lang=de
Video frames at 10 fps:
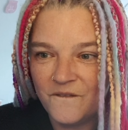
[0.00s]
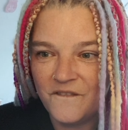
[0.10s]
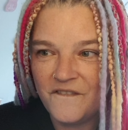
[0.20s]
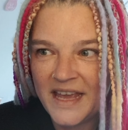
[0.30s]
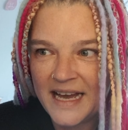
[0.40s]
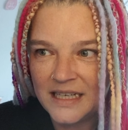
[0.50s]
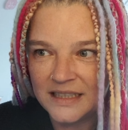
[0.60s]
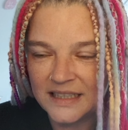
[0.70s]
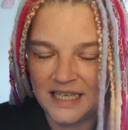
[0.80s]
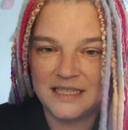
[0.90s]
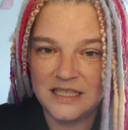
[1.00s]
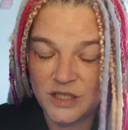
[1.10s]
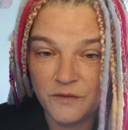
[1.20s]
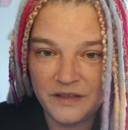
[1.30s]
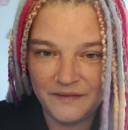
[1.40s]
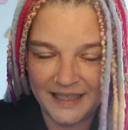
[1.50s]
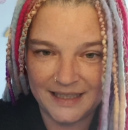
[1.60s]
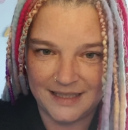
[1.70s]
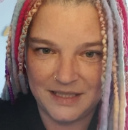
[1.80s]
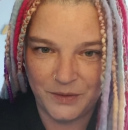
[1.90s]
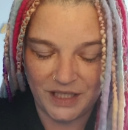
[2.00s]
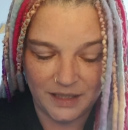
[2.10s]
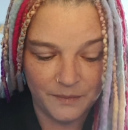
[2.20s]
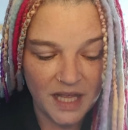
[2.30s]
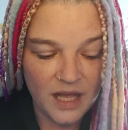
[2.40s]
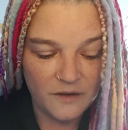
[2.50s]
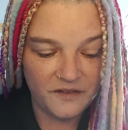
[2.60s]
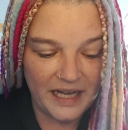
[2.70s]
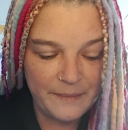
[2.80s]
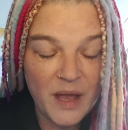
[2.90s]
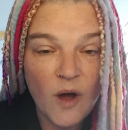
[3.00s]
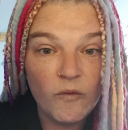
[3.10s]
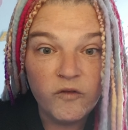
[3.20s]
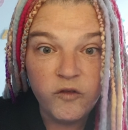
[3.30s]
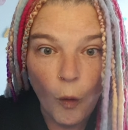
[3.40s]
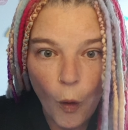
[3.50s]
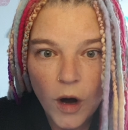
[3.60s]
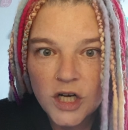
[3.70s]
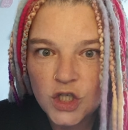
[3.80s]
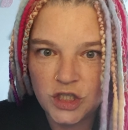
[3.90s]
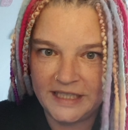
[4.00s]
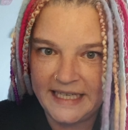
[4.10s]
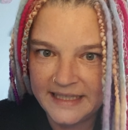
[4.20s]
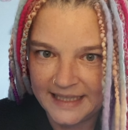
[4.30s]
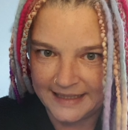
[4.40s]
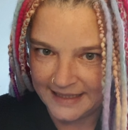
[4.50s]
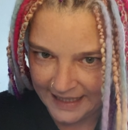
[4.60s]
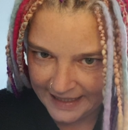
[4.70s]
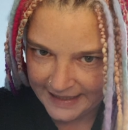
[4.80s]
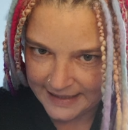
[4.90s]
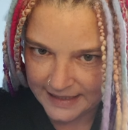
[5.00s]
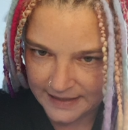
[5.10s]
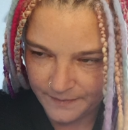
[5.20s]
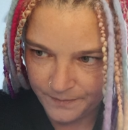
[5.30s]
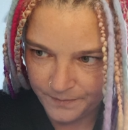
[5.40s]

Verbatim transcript: Wer kann so viel Weihnachtszeug haben? Vor allem, wo steht das alles?